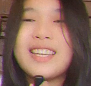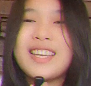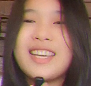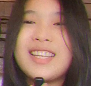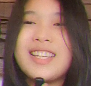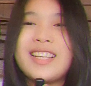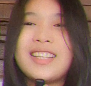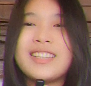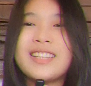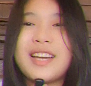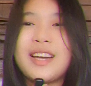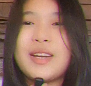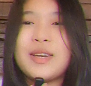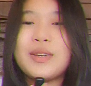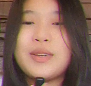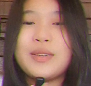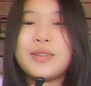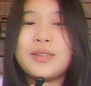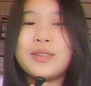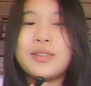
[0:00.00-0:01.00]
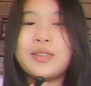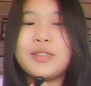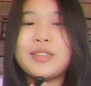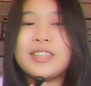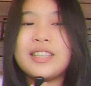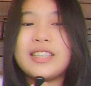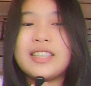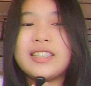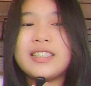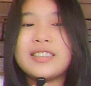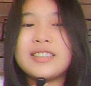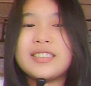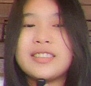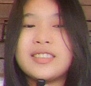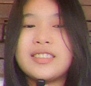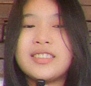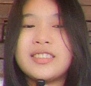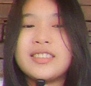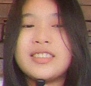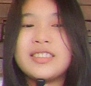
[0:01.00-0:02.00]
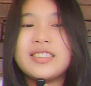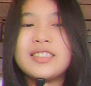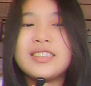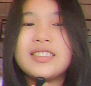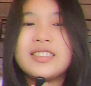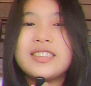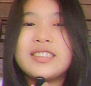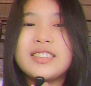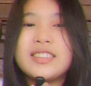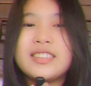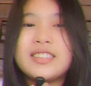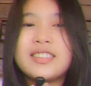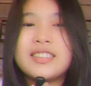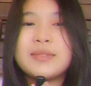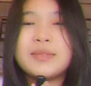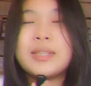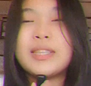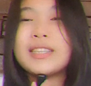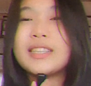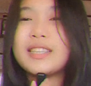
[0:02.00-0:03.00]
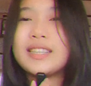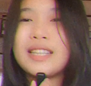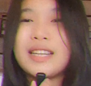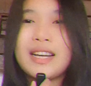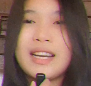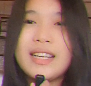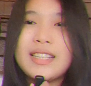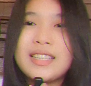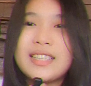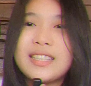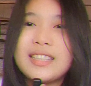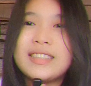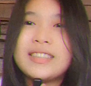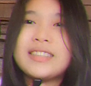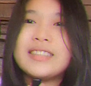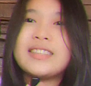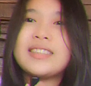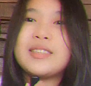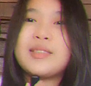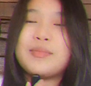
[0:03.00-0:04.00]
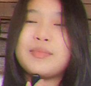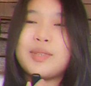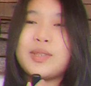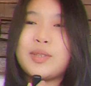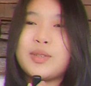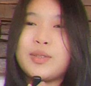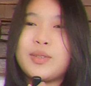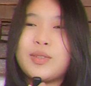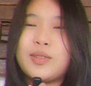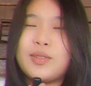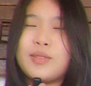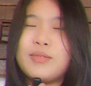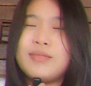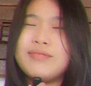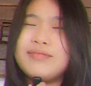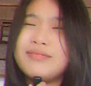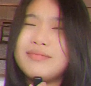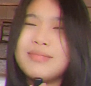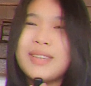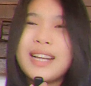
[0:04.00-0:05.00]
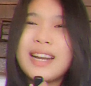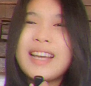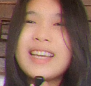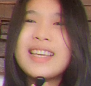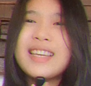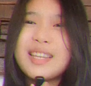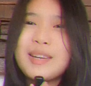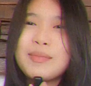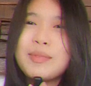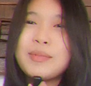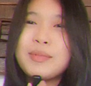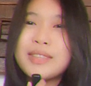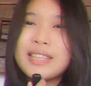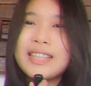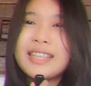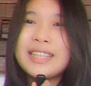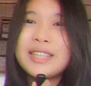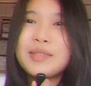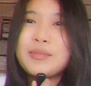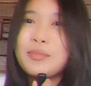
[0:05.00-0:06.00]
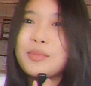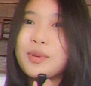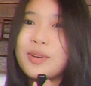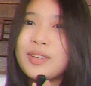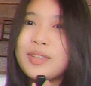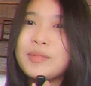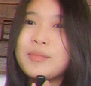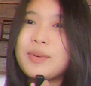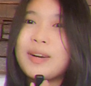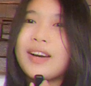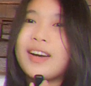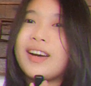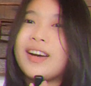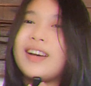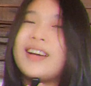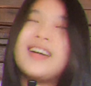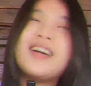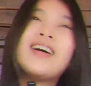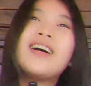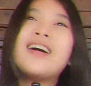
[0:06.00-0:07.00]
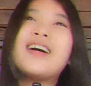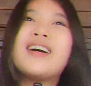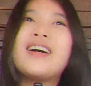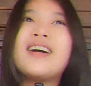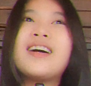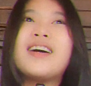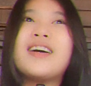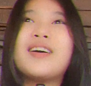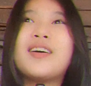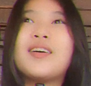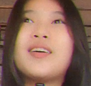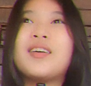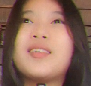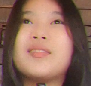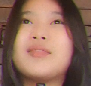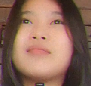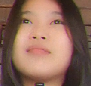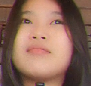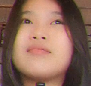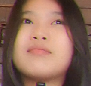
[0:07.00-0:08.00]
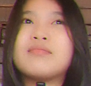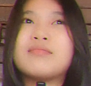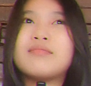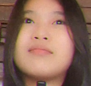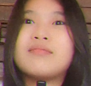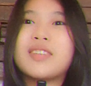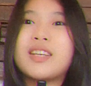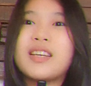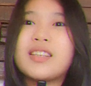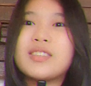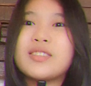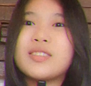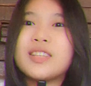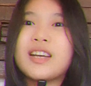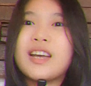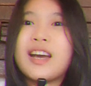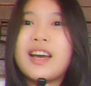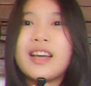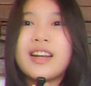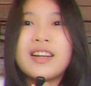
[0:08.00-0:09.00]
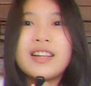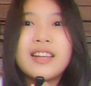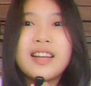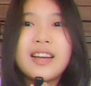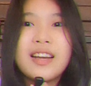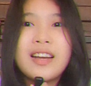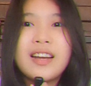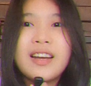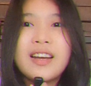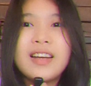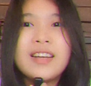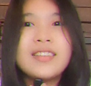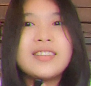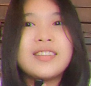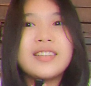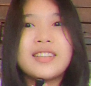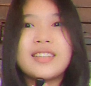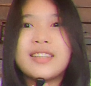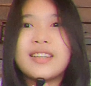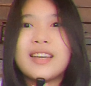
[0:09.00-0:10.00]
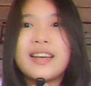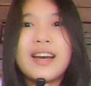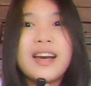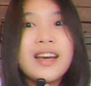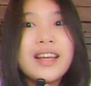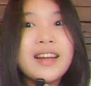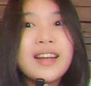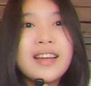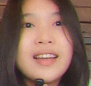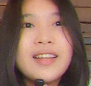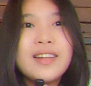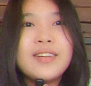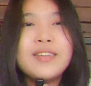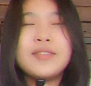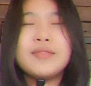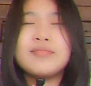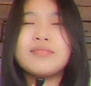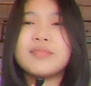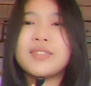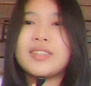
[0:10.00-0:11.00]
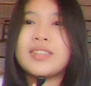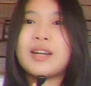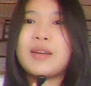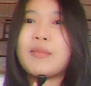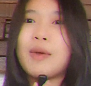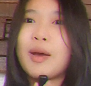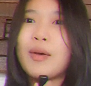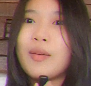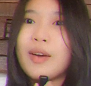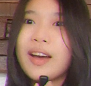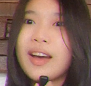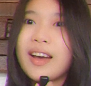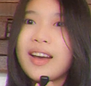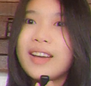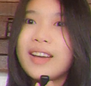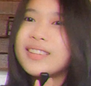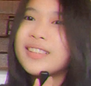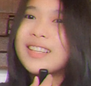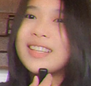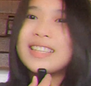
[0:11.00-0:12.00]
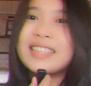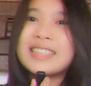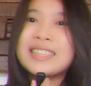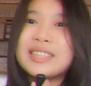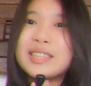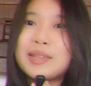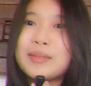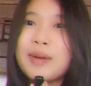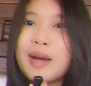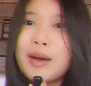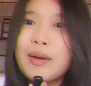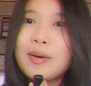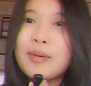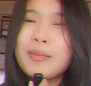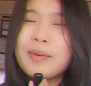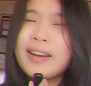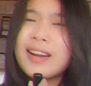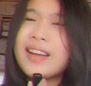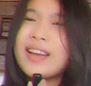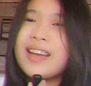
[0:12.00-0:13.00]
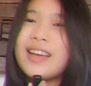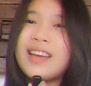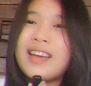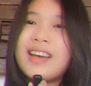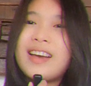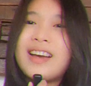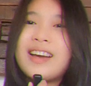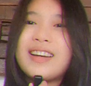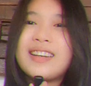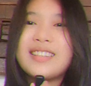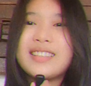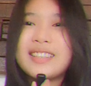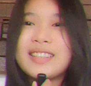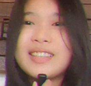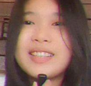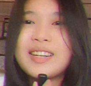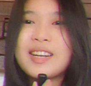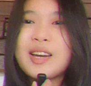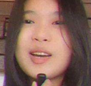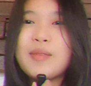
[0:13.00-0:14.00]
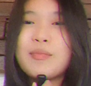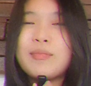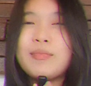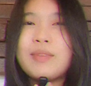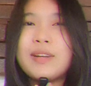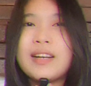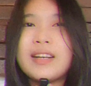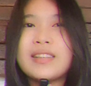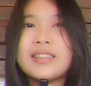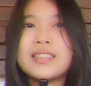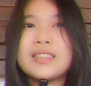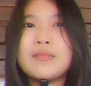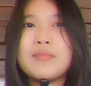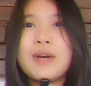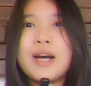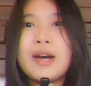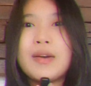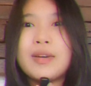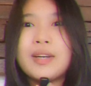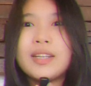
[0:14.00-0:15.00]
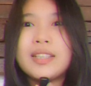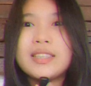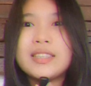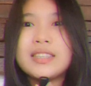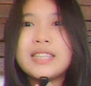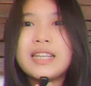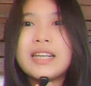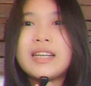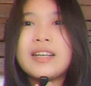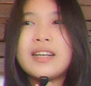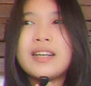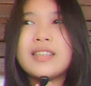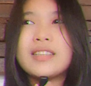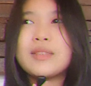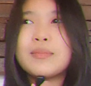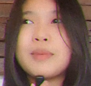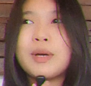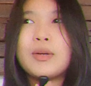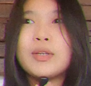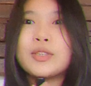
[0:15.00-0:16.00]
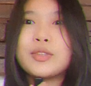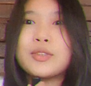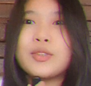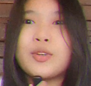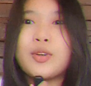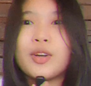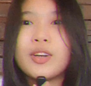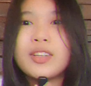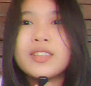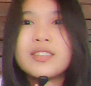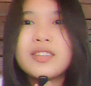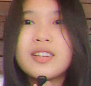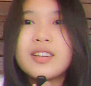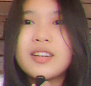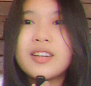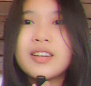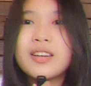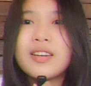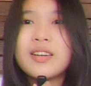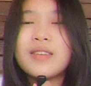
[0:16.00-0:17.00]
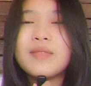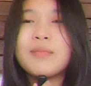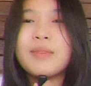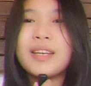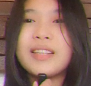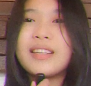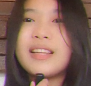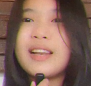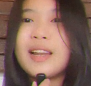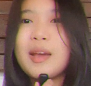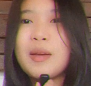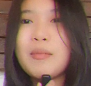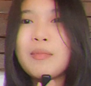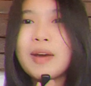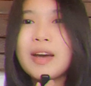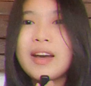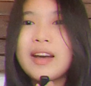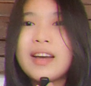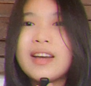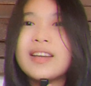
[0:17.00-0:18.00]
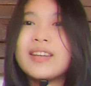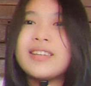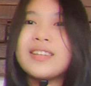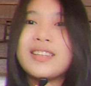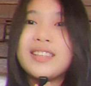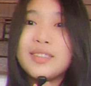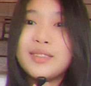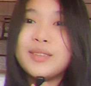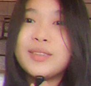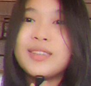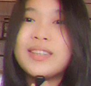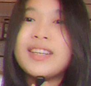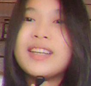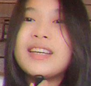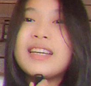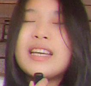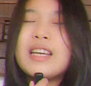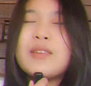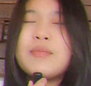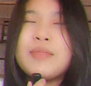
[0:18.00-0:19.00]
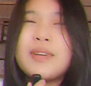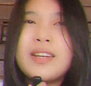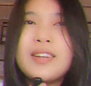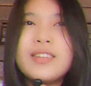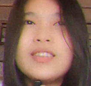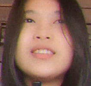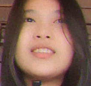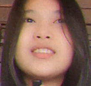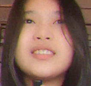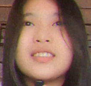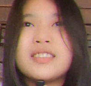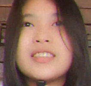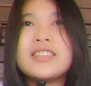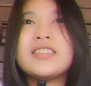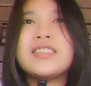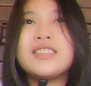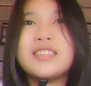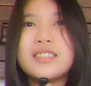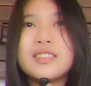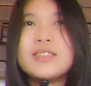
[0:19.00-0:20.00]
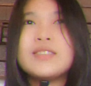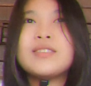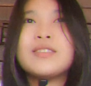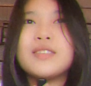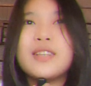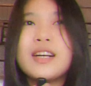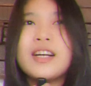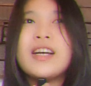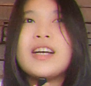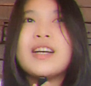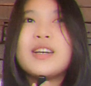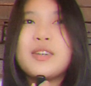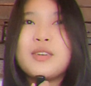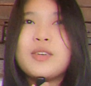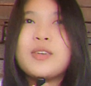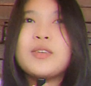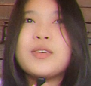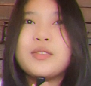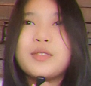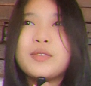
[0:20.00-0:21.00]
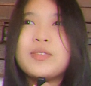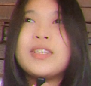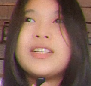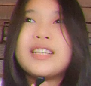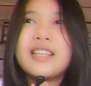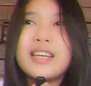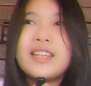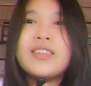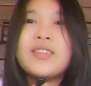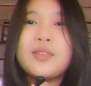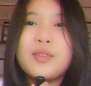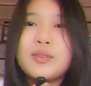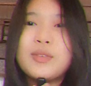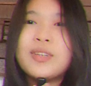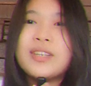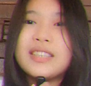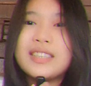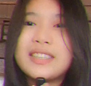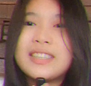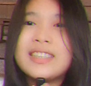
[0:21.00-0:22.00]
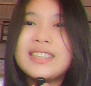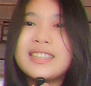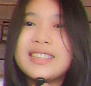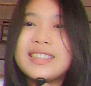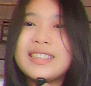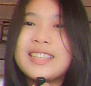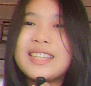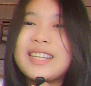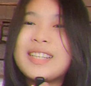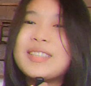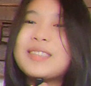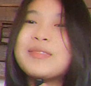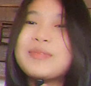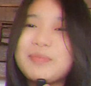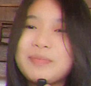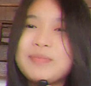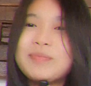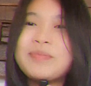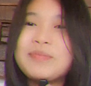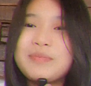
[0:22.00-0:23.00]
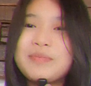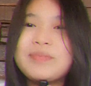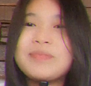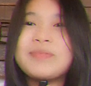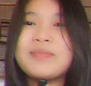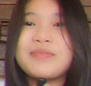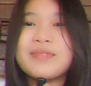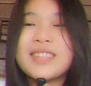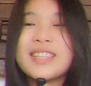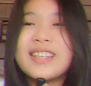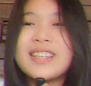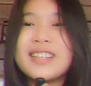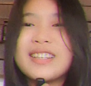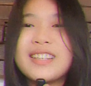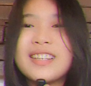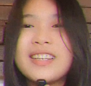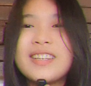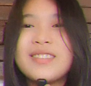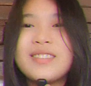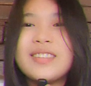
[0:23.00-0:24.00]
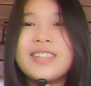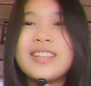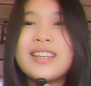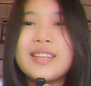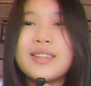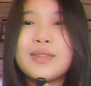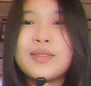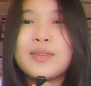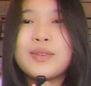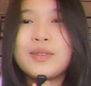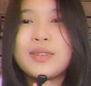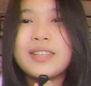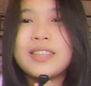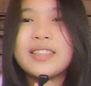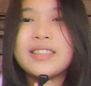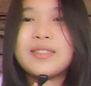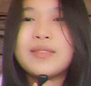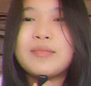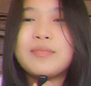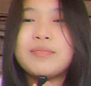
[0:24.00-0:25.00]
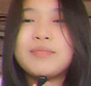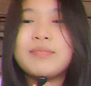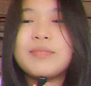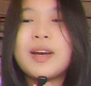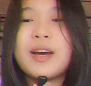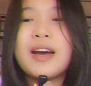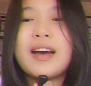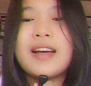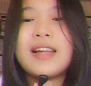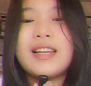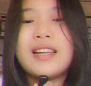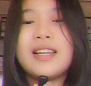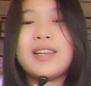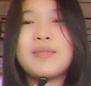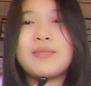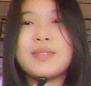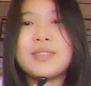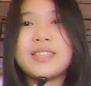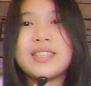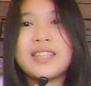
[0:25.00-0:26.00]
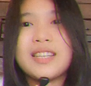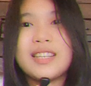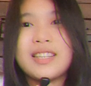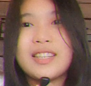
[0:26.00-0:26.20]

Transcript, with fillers: kanya-kanya lang tayo ng pinagdadaanan. Pero parang hirap naman talaga ng buhay, di ba? um, kesyo nag-aaral ka, hindi ka nag-aaral, tatrabaho ka, hindi ka nagtatrabaho. Parang ang hirap, parang sa bawat sa bawat corner, may dilemma, ganun. Pero, you know, we'll get through it. Mm-hmm. We'll get through it. Malalagpasan